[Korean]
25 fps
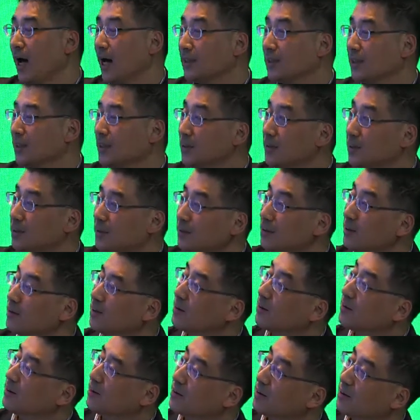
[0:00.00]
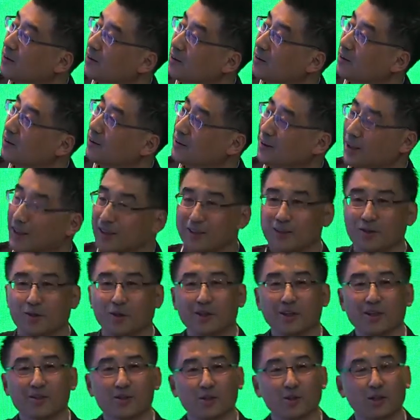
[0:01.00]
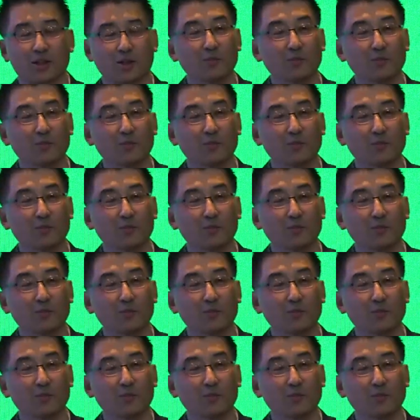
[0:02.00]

학자들은 사실 여기 저희